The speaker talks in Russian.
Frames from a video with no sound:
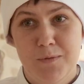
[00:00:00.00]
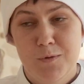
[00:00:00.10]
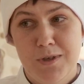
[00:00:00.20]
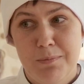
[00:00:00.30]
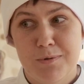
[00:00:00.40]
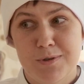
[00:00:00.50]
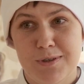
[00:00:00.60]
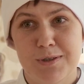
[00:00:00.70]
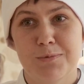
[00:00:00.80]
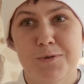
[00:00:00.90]
Ну, я
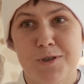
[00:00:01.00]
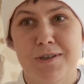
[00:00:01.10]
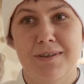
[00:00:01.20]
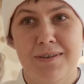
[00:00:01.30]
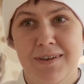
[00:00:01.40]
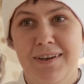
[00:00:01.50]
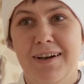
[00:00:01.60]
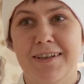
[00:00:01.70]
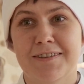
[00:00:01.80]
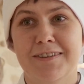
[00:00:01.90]
просто немножко
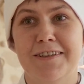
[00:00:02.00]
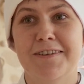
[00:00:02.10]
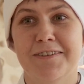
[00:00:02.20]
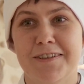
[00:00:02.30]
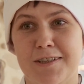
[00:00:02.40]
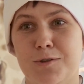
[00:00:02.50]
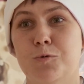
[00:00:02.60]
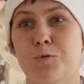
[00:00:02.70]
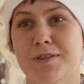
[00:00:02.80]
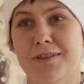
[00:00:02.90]
отклонилась от
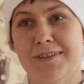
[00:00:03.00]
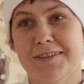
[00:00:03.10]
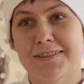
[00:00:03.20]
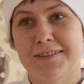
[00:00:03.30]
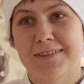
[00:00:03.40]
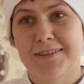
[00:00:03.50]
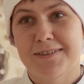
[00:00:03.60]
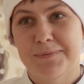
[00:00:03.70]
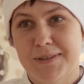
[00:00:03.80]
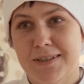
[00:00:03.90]
курса, так сказать.
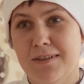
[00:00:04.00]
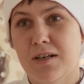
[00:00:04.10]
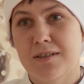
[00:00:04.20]
Стала